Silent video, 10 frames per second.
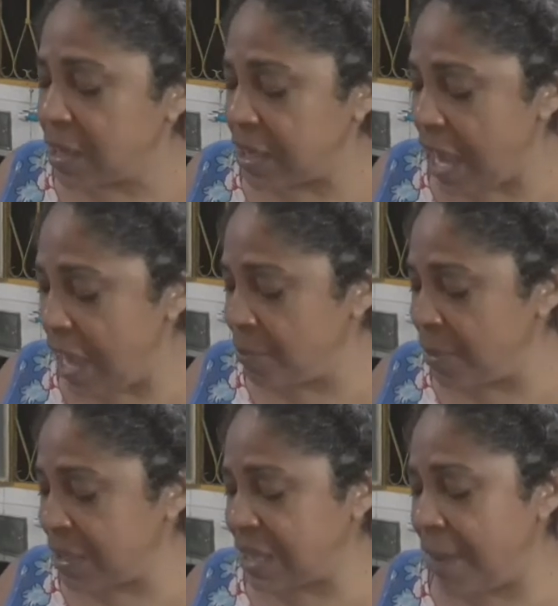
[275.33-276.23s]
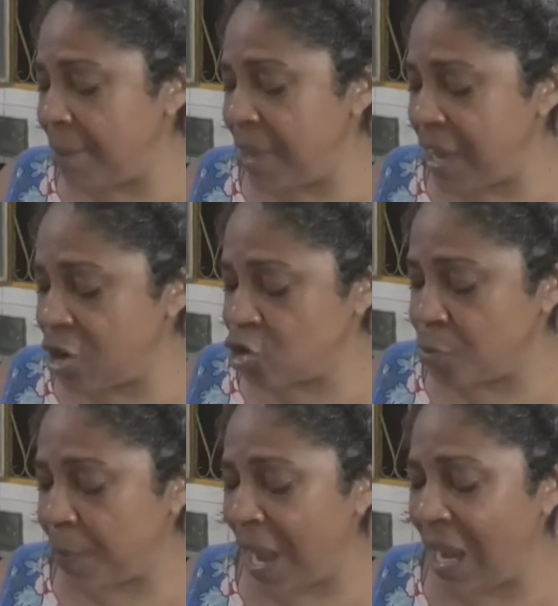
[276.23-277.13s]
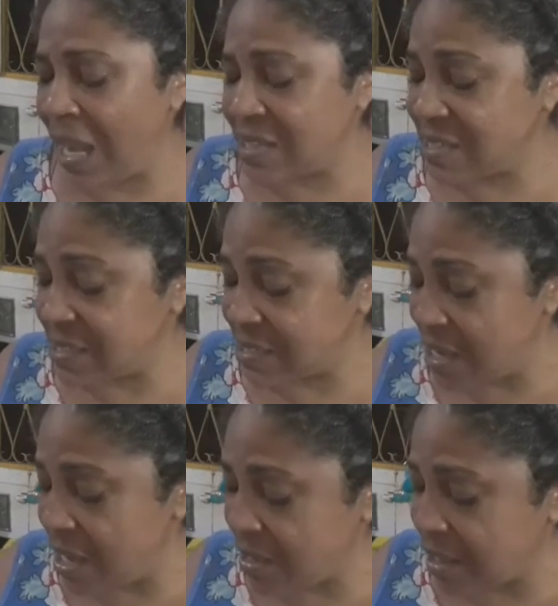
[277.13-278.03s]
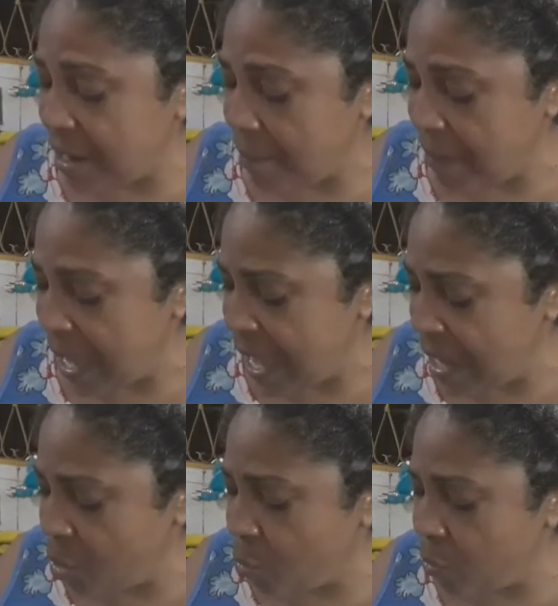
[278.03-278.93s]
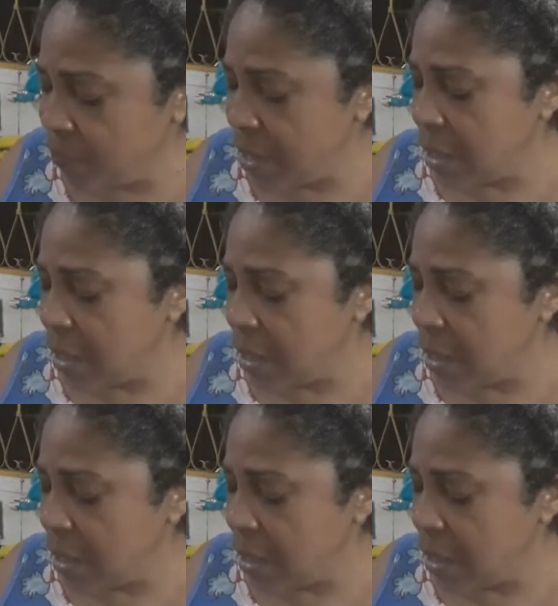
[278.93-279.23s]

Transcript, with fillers: Quero mandar beijo para Alessandra Melo.